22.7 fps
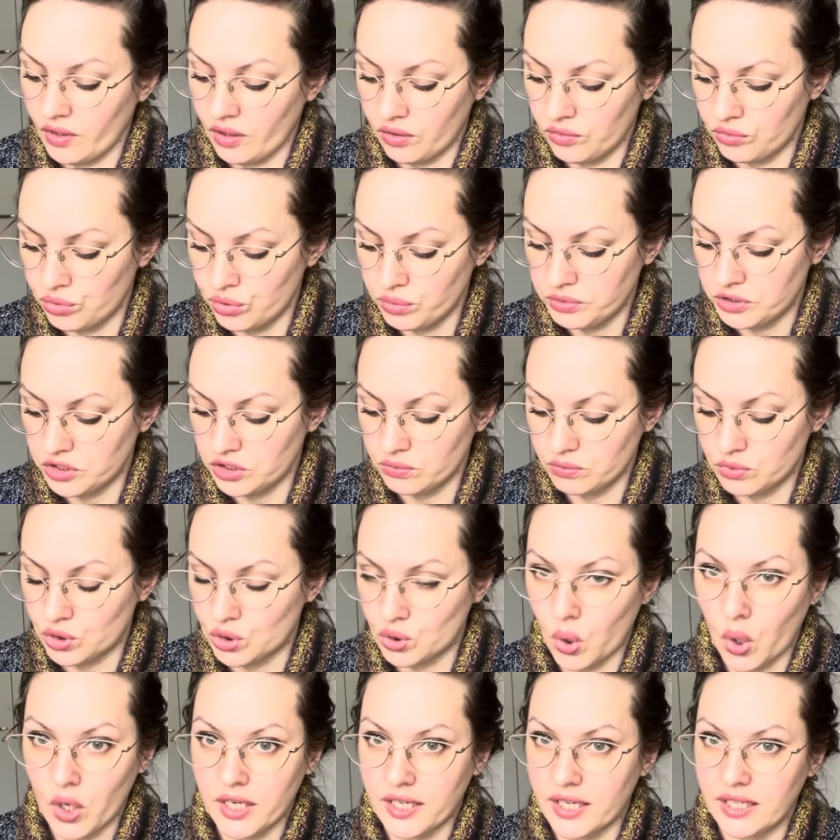В общем,
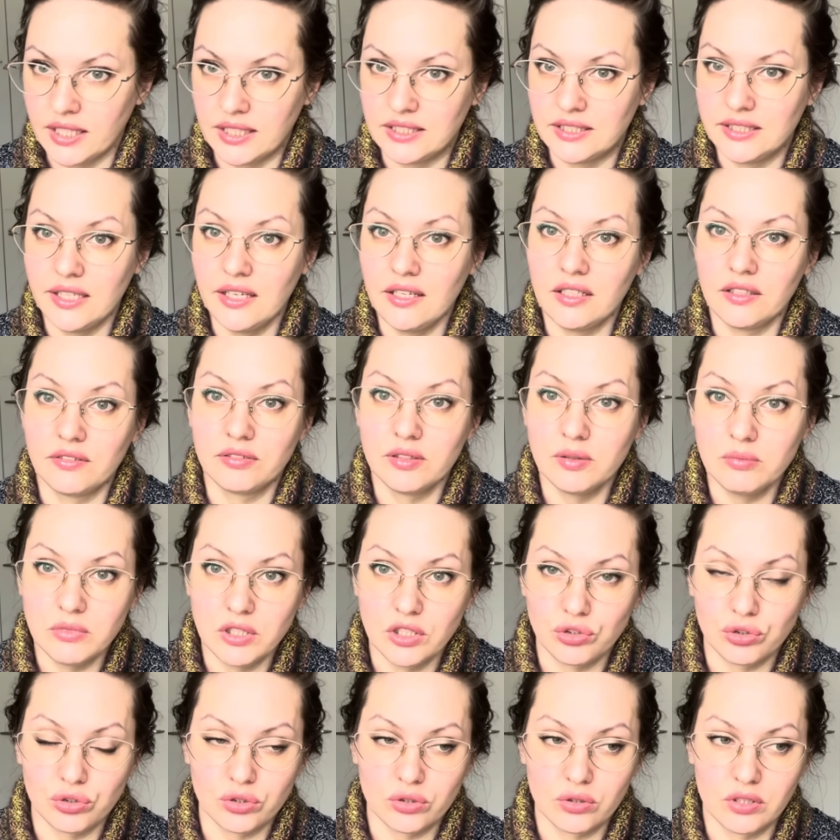столько идей, и вы мне
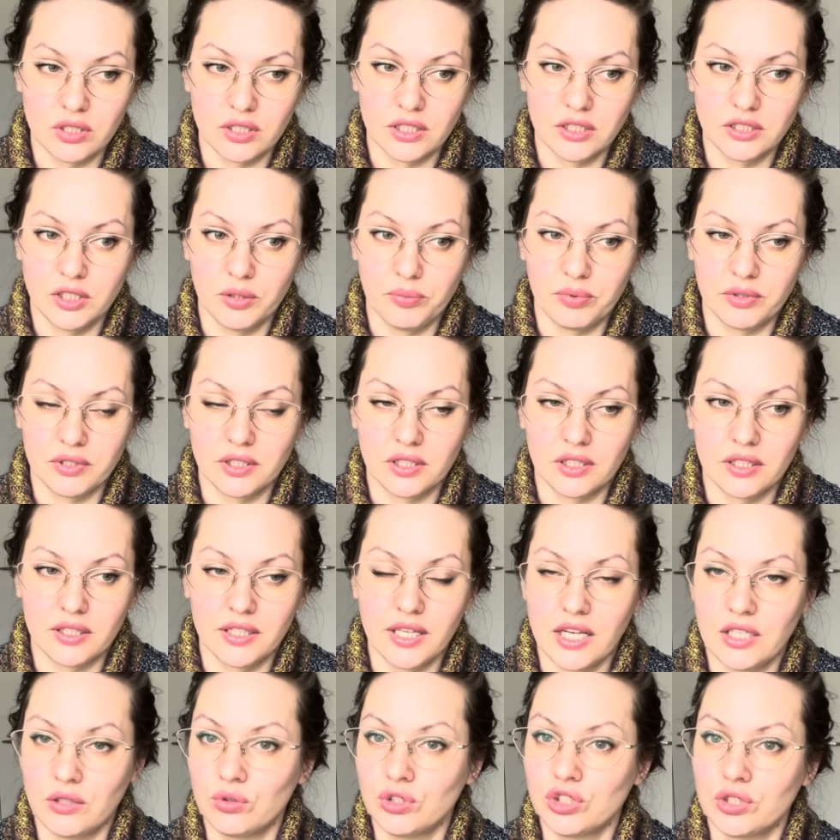еще столько идей
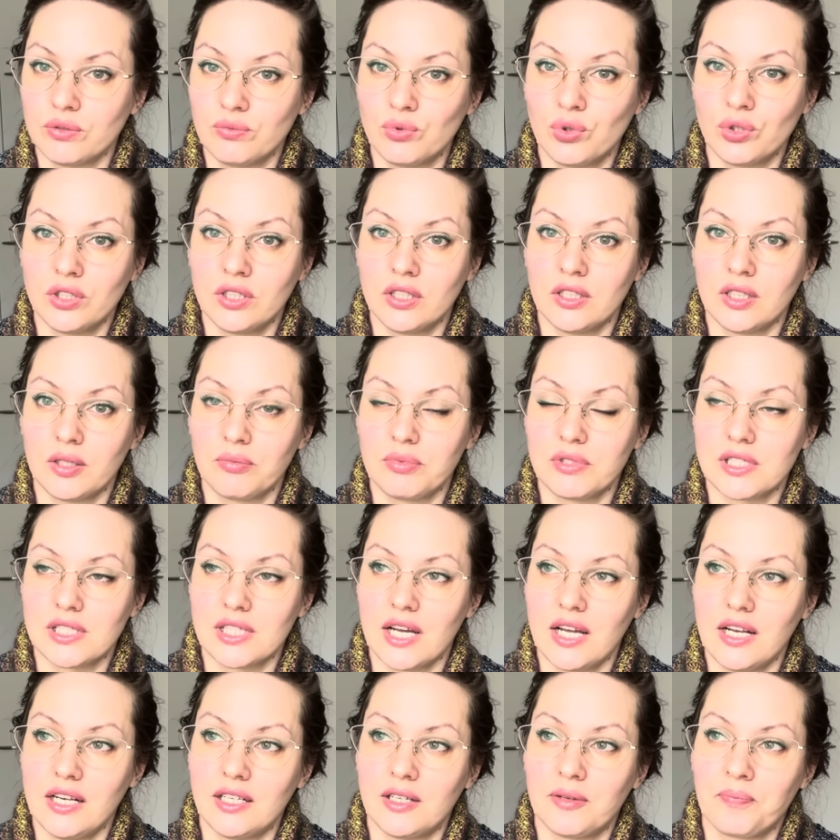понакидали. Очень многие
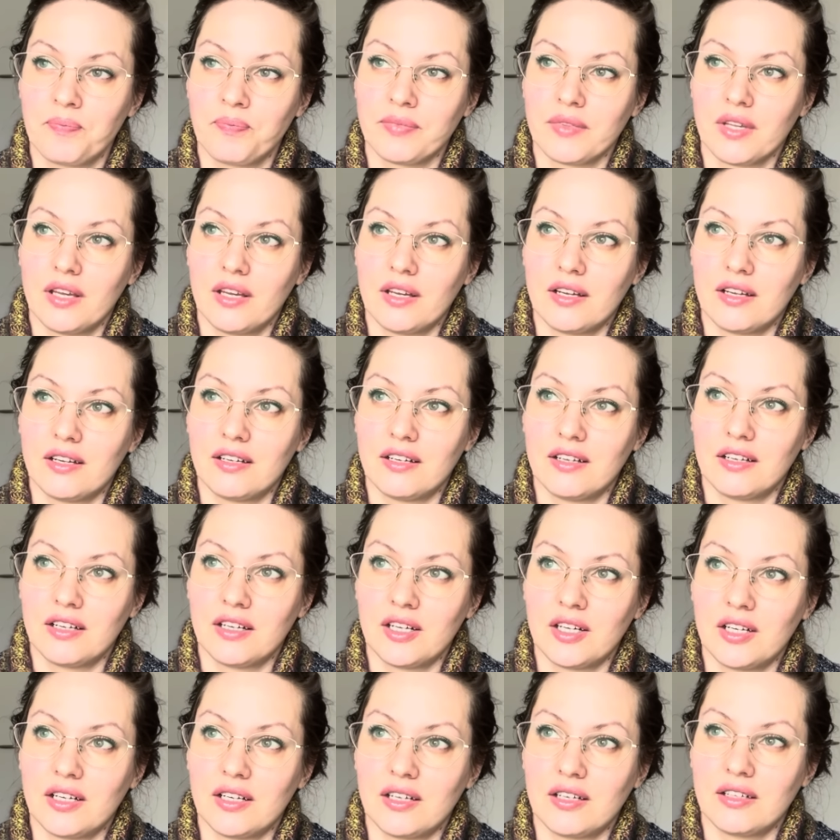написали
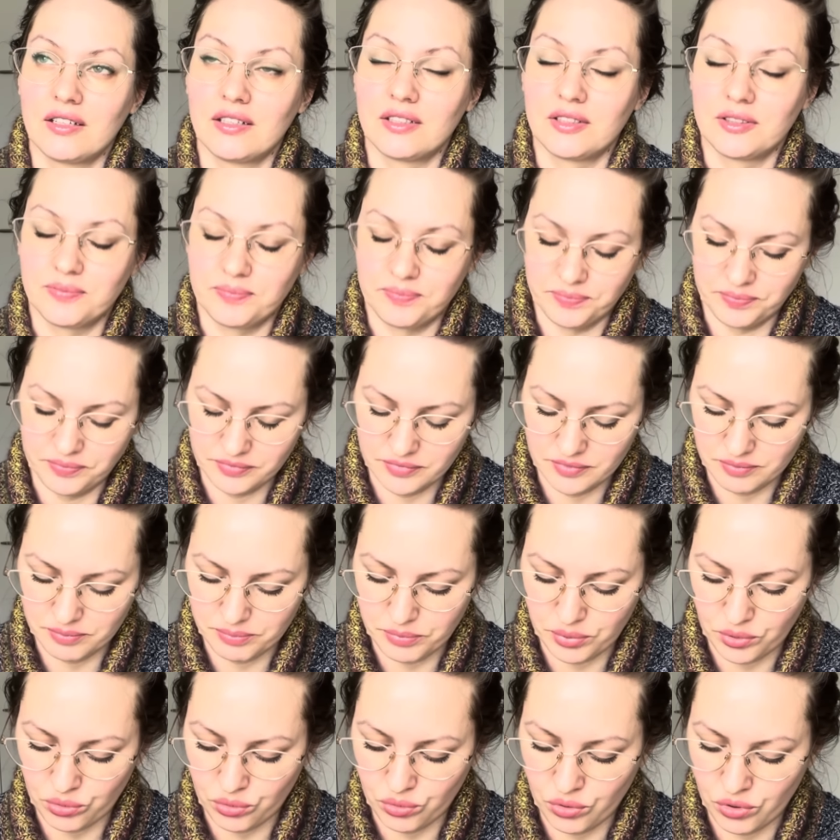э,
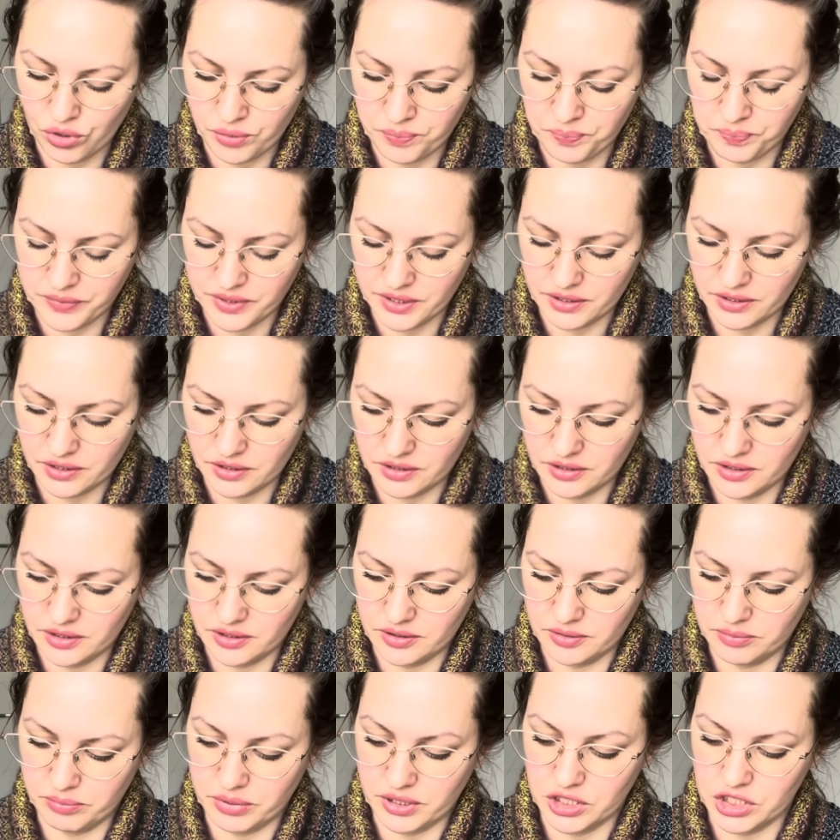про этот,
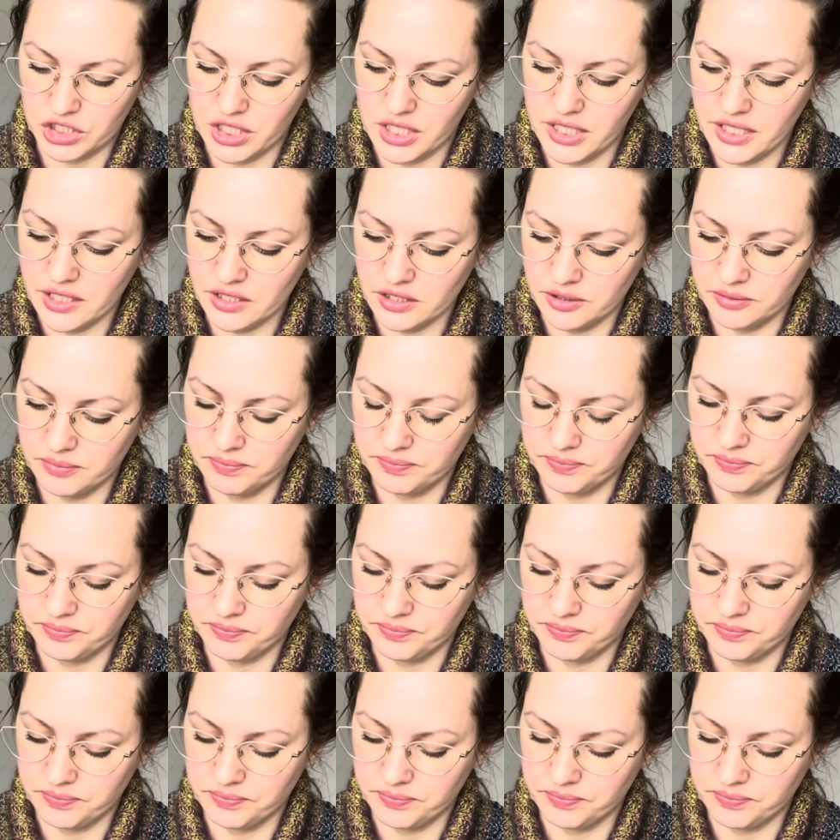про жилет,